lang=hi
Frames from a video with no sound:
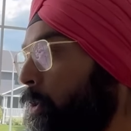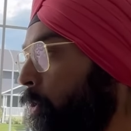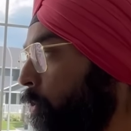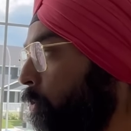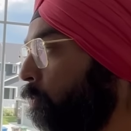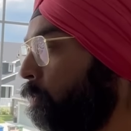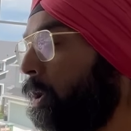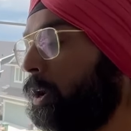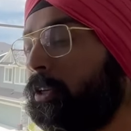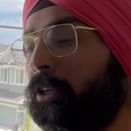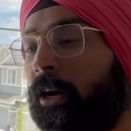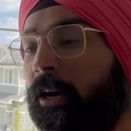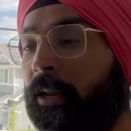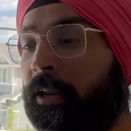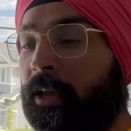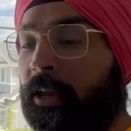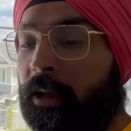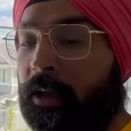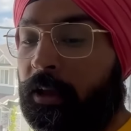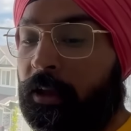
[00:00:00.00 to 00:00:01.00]
तो वहाँ जा रहे
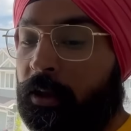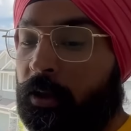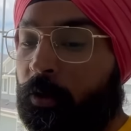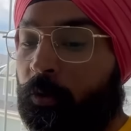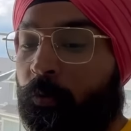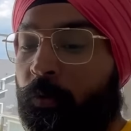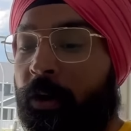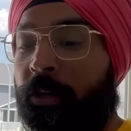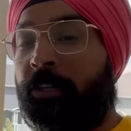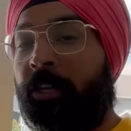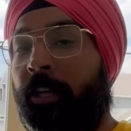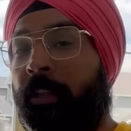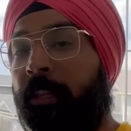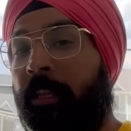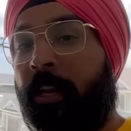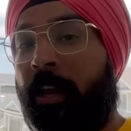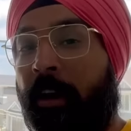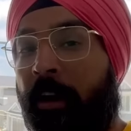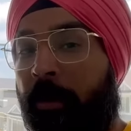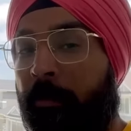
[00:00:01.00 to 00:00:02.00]
हैं वहाँ जाते
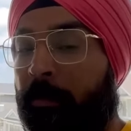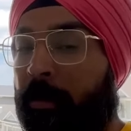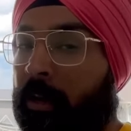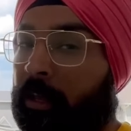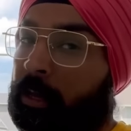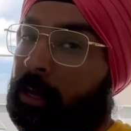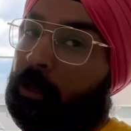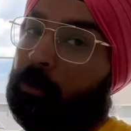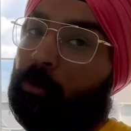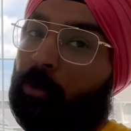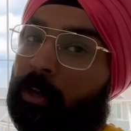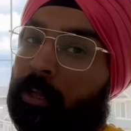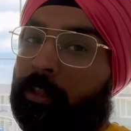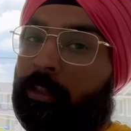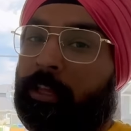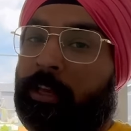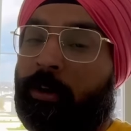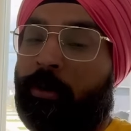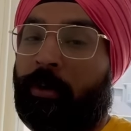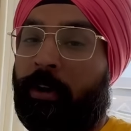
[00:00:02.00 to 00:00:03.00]
हैं अगर मिल गया तो
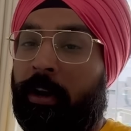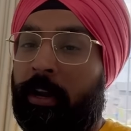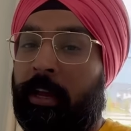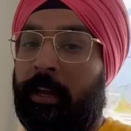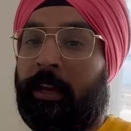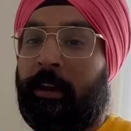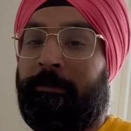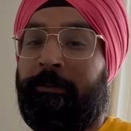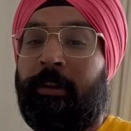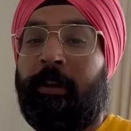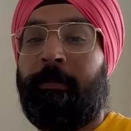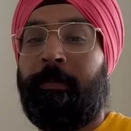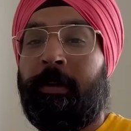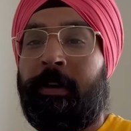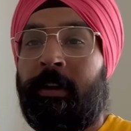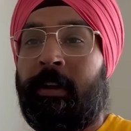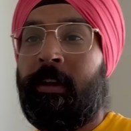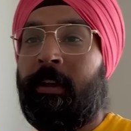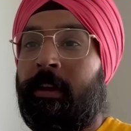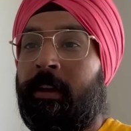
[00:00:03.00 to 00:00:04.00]
लेते हैं और लेके फिर अपन